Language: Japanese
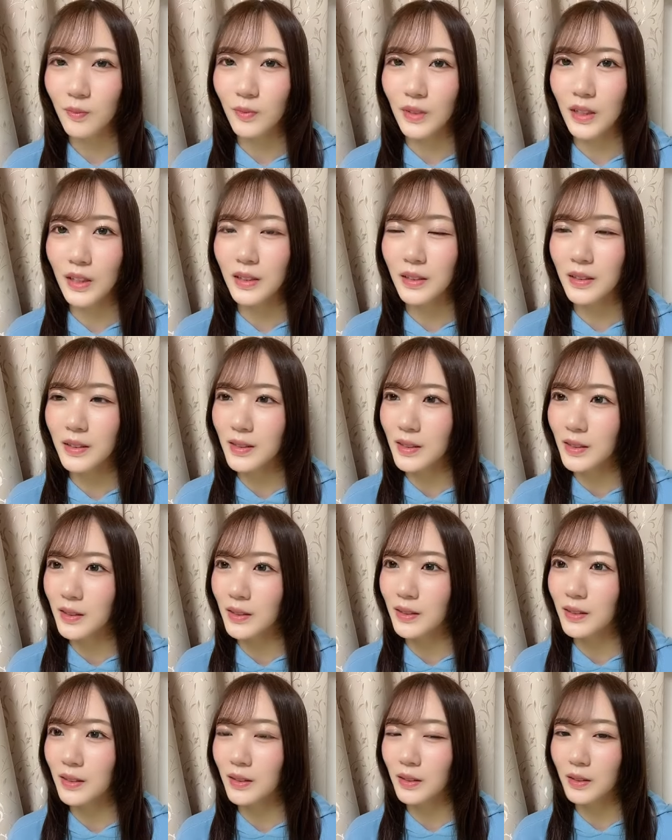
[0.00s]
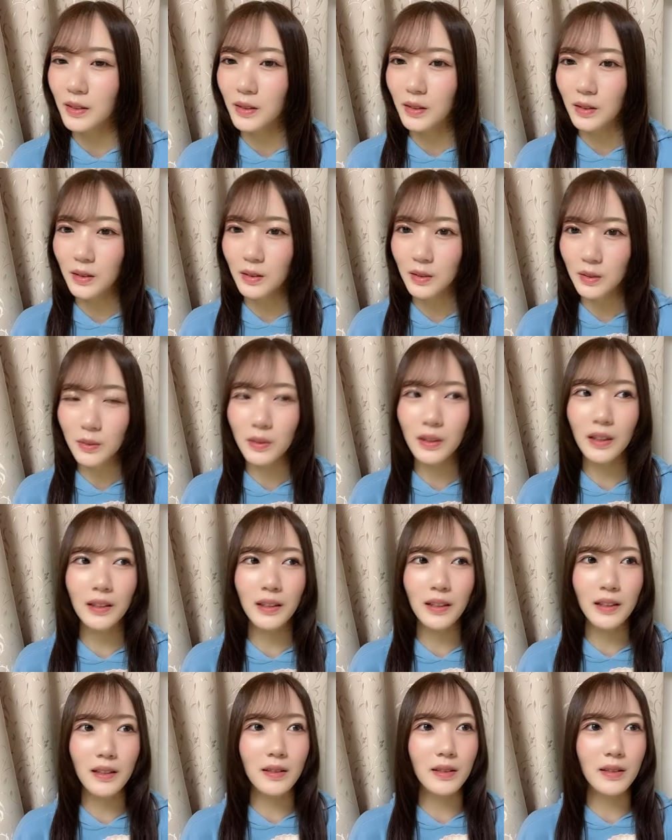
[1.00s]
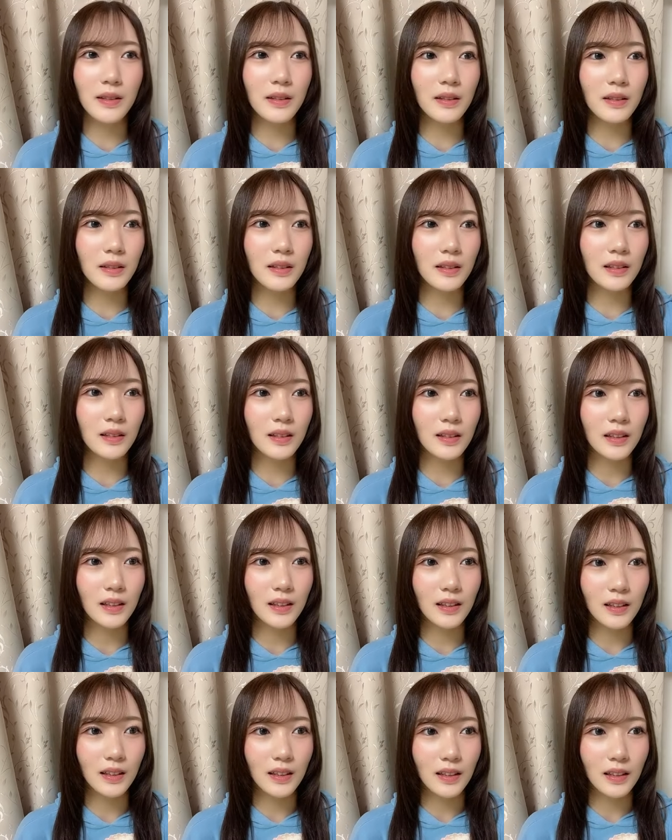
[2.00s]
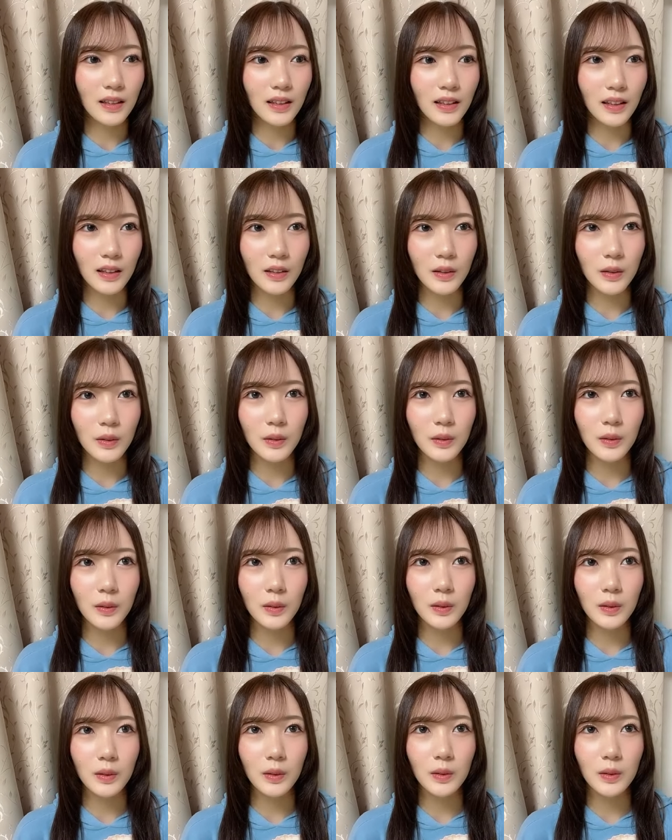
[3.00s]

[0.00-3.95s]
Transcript: なんかさそうかりんさんあの